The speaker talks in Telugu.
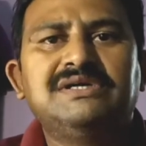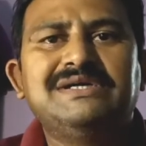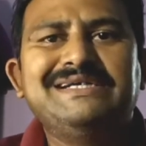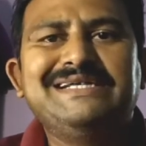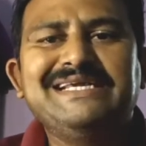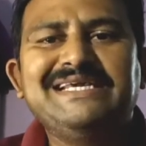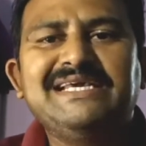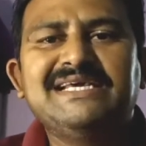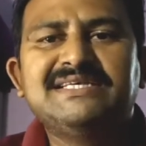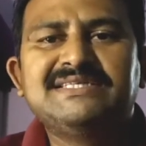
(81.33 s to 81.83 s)

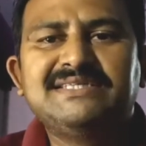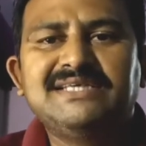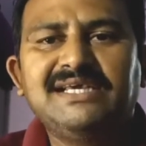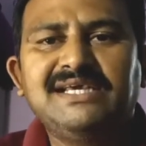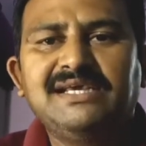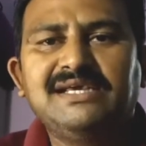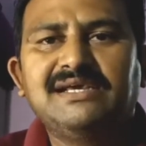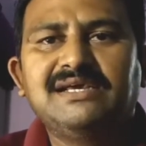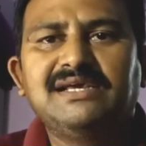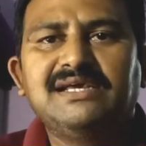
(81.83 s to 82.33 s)
డిఎస్సి
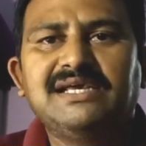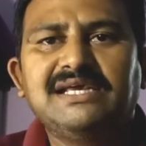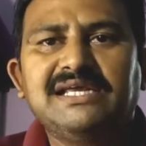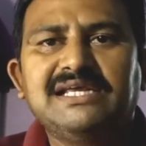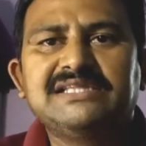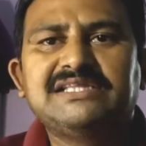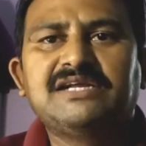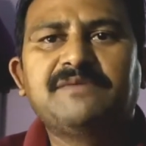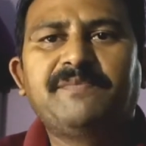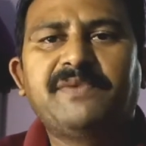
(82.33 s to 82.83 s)

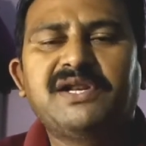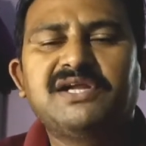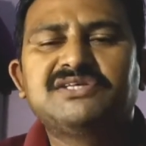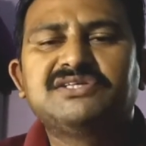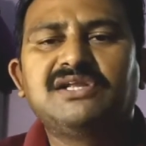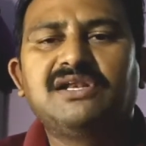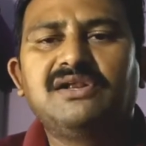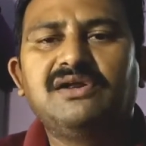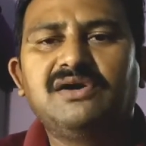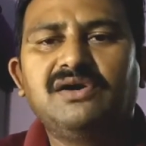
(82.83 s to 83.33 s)
ఇతర
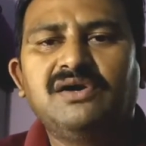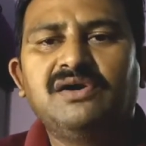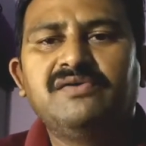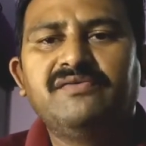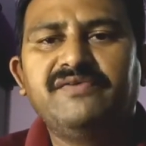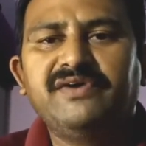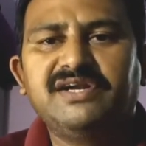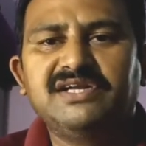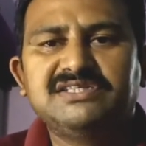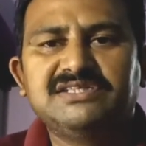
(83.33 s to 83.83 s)
పరీక్షల్లో
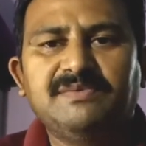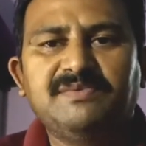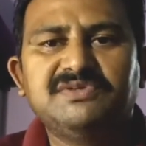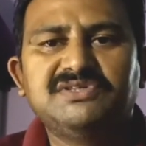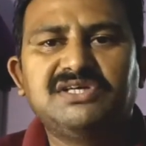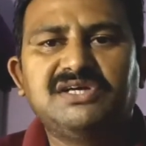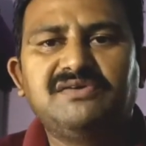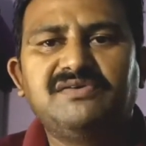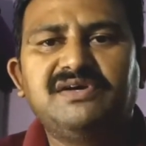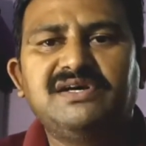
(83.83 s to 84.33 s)
వీటికి
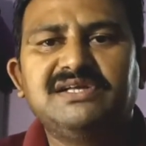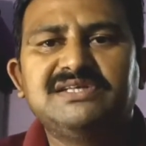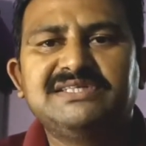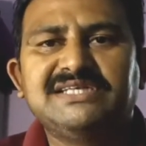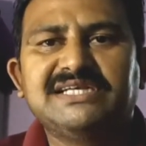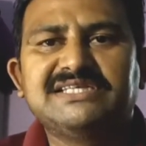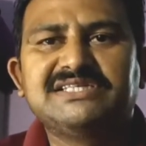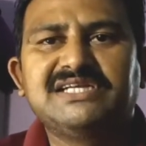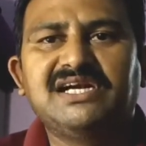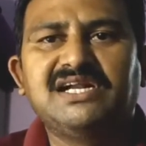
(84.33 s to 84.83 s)
సంబంధించినటువంటి
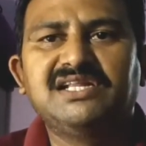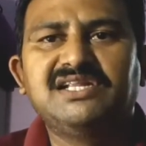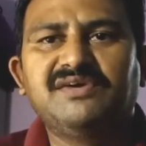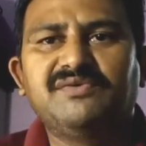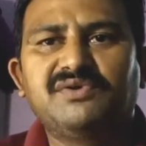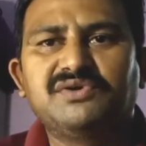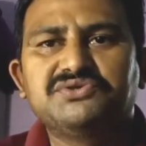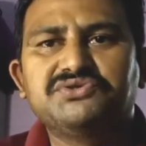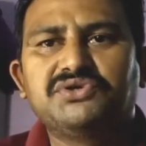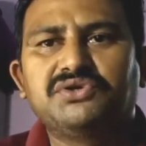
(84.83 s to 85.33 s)
శిక్షణ అనేది
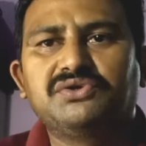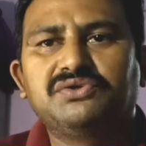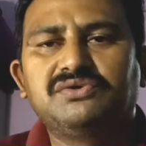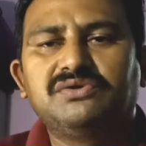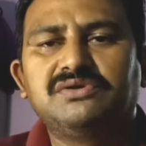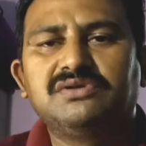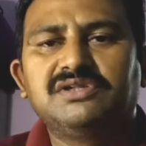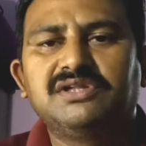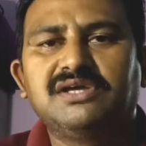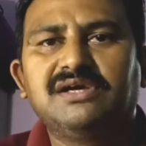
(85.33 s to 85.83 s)
ఇవ్వడం
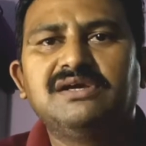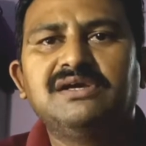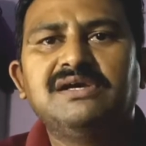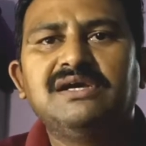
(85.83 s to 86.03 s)
జరుగుతుంటుంది